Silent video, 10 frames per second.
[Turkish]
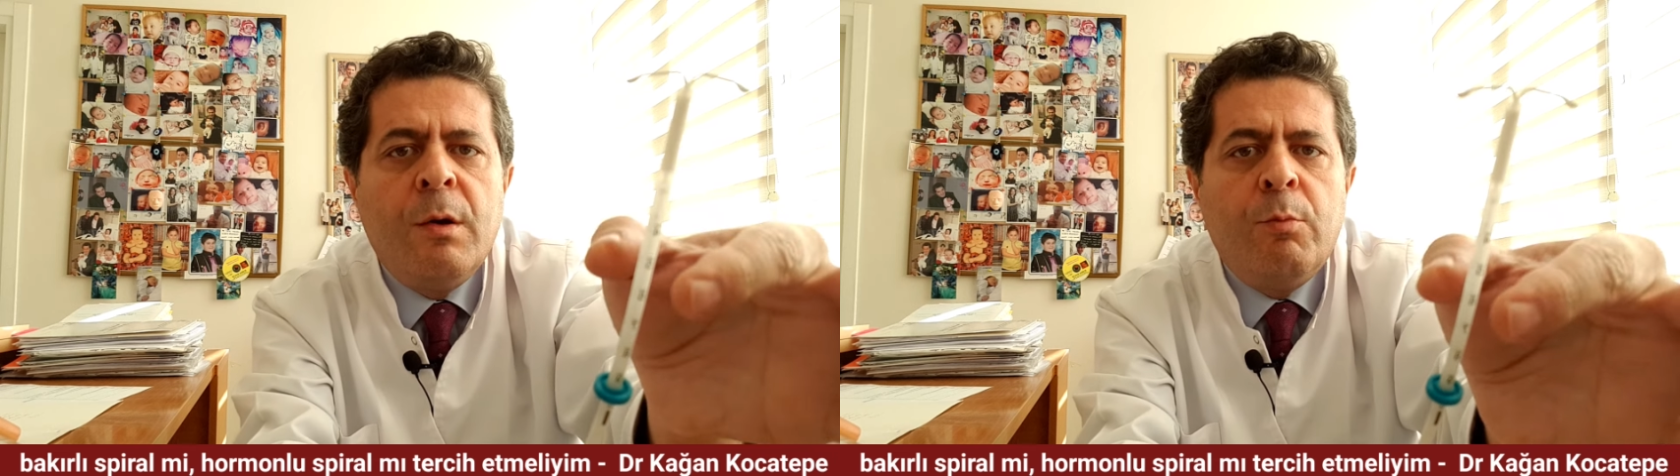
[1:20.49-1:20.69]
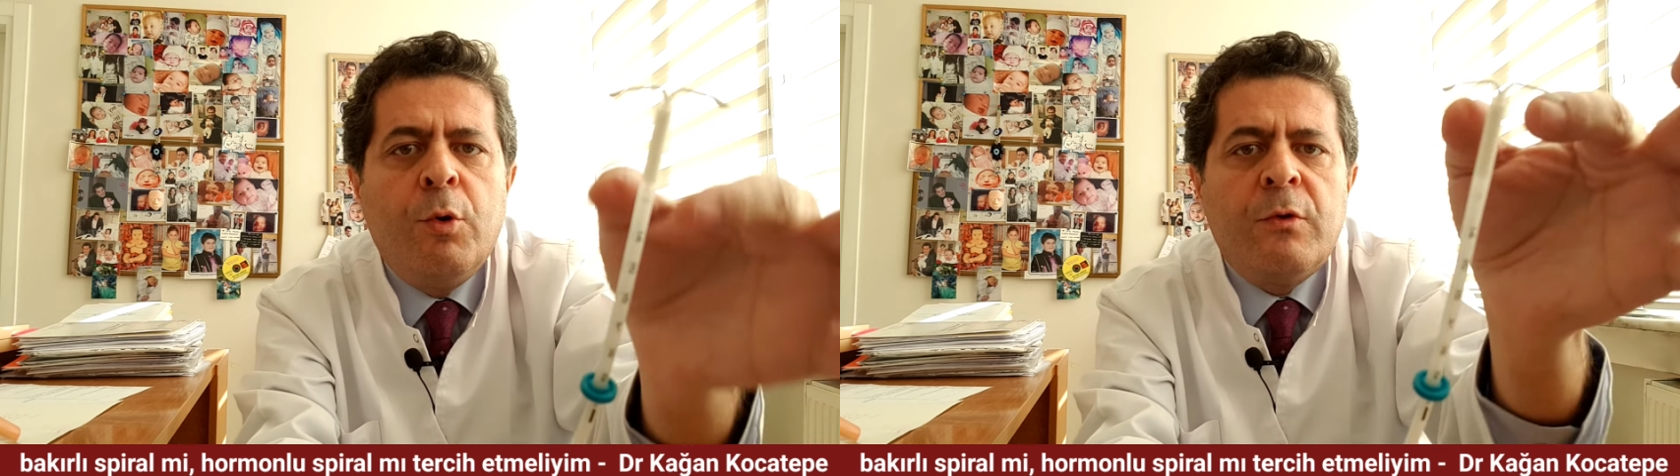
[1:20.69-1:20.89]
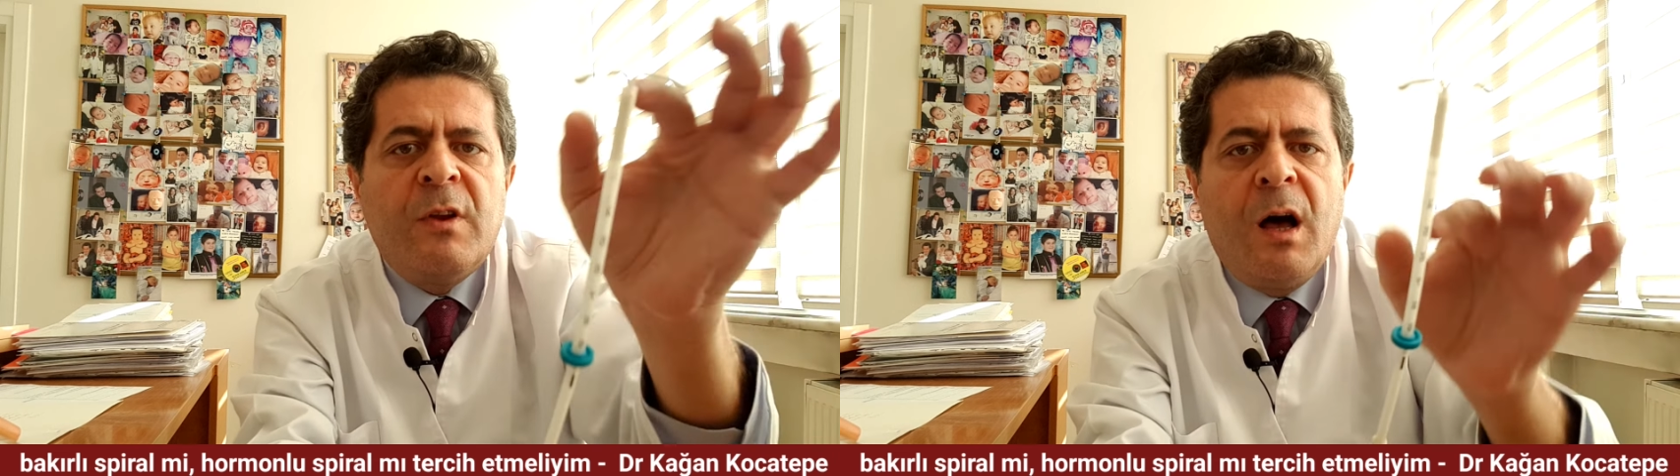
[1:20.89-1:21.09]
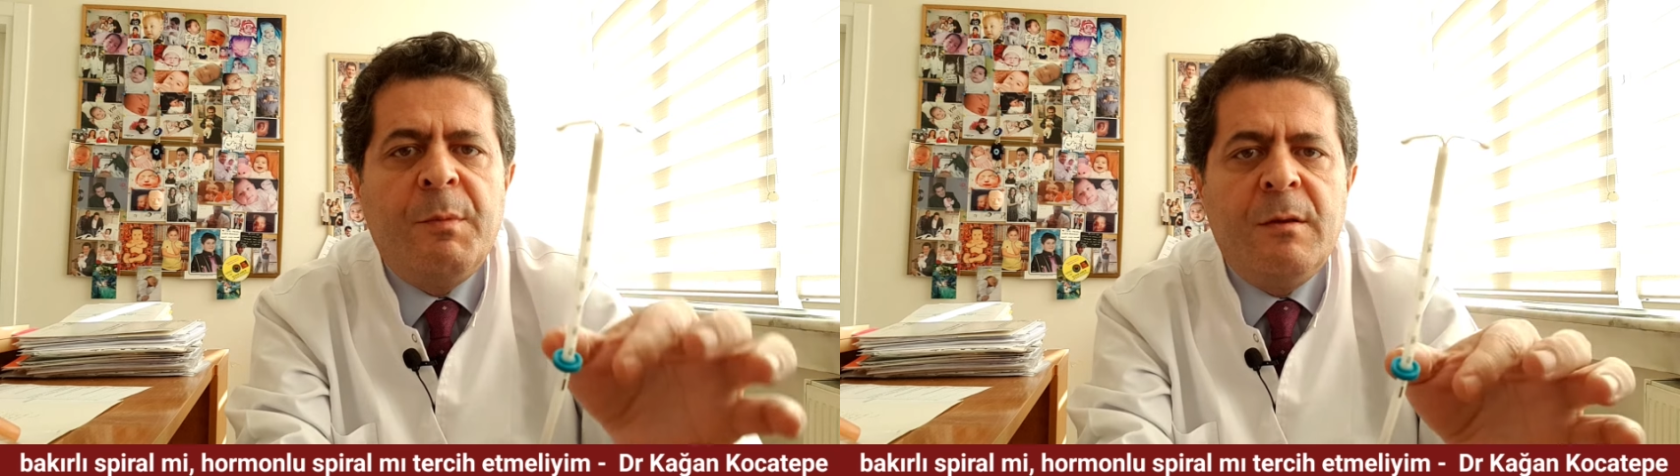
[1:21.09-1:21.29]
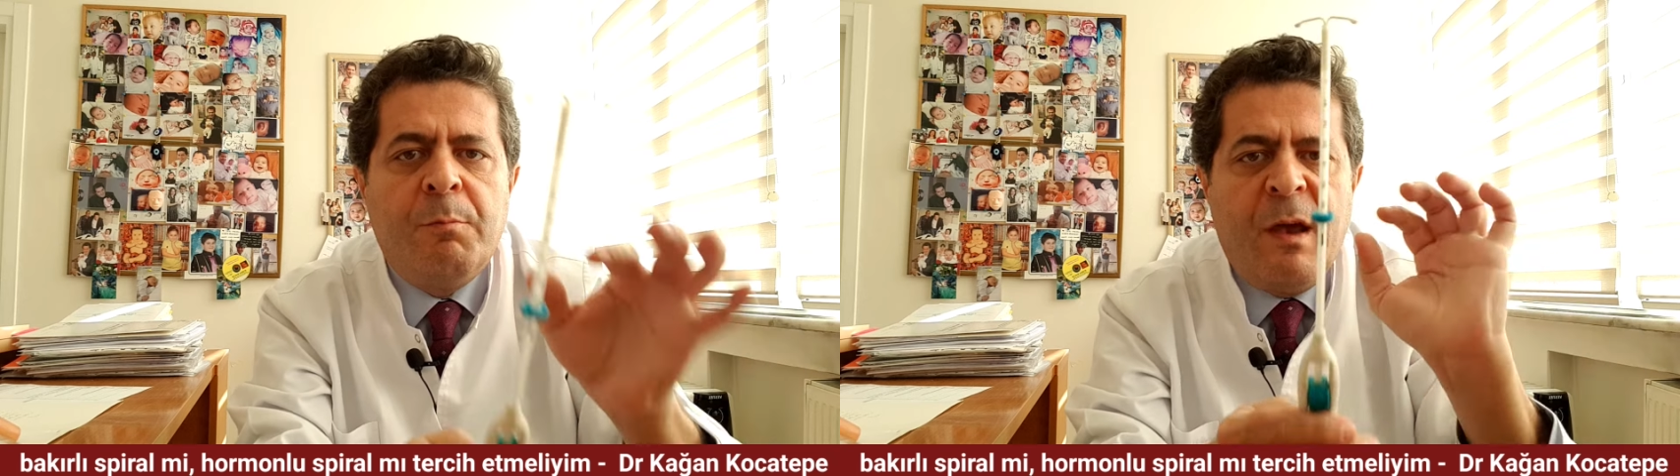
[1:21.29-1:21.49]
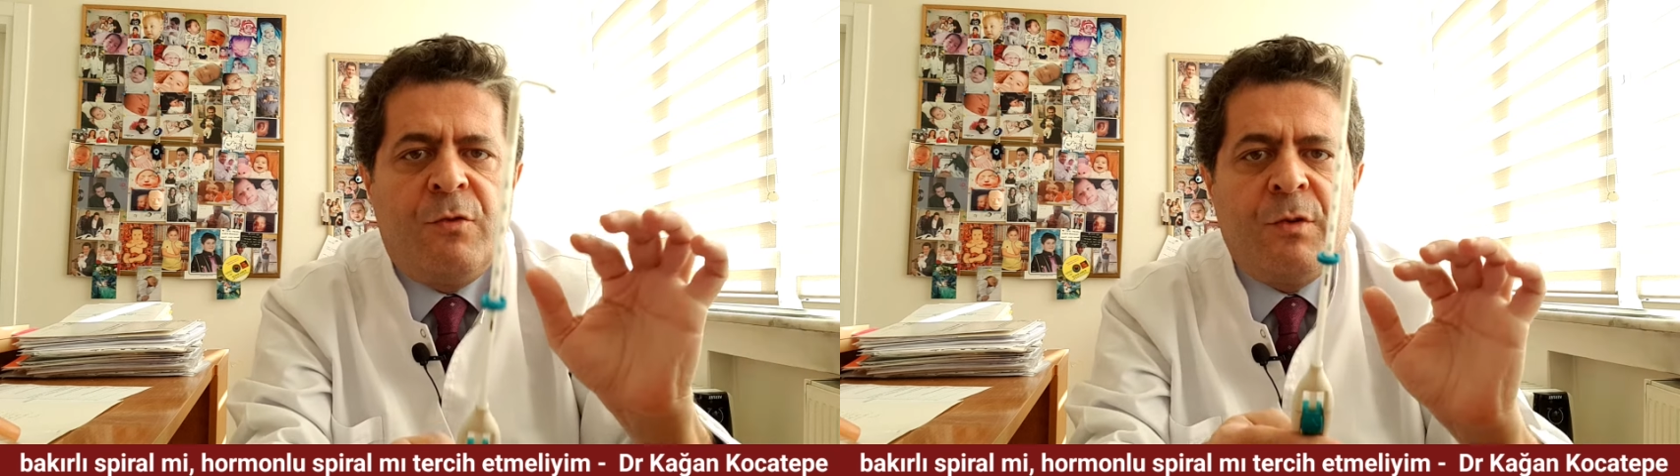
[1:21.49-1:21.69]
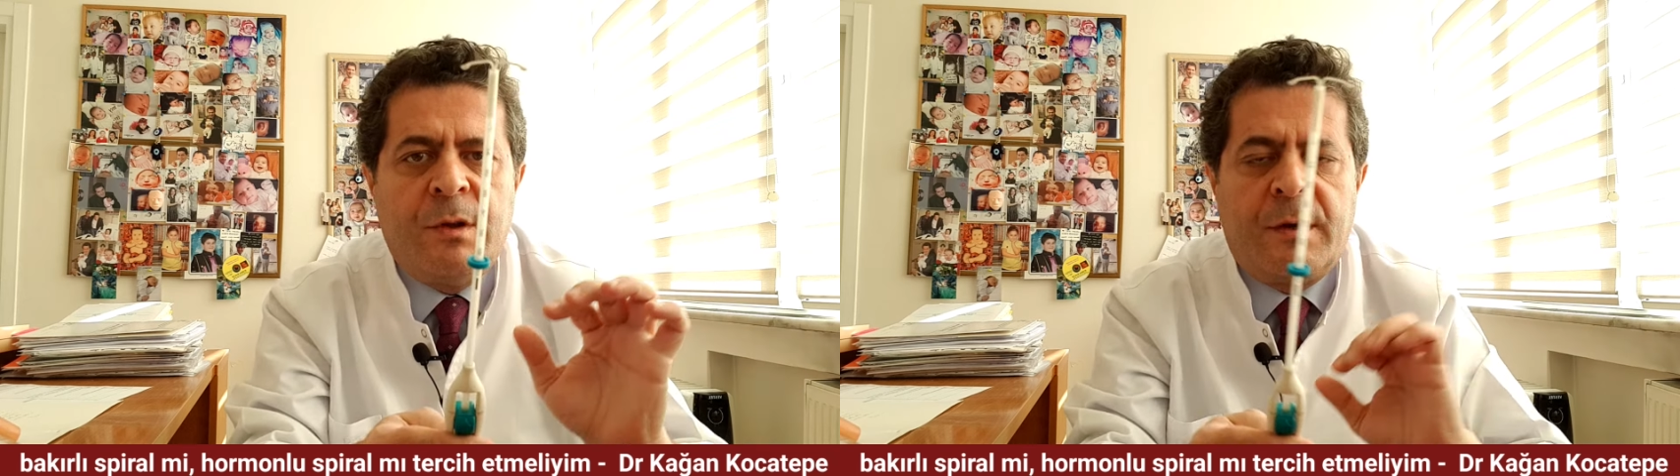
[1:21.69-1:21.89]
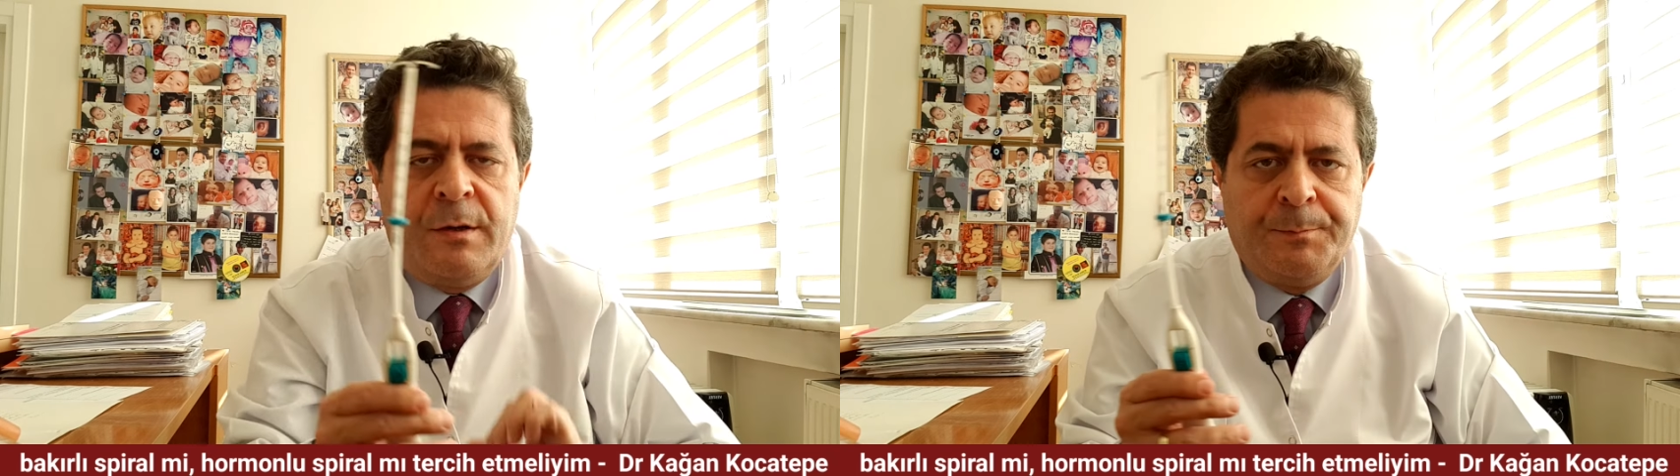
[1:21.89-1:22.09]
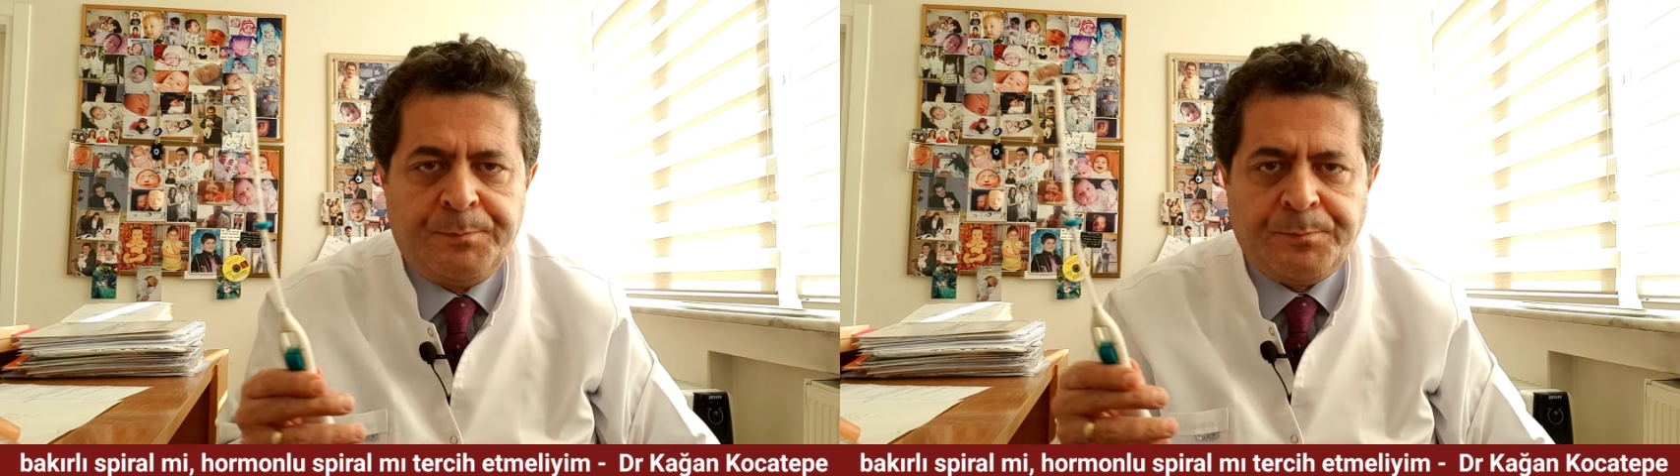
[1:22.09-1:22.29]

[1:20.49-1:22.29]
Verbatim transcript: Bu sabit 5 yıllık.